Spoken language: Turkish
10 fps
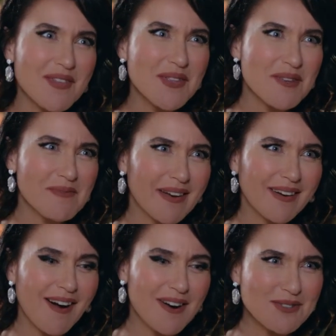Ne
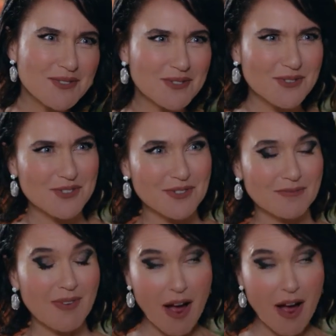demek Arzucuğum?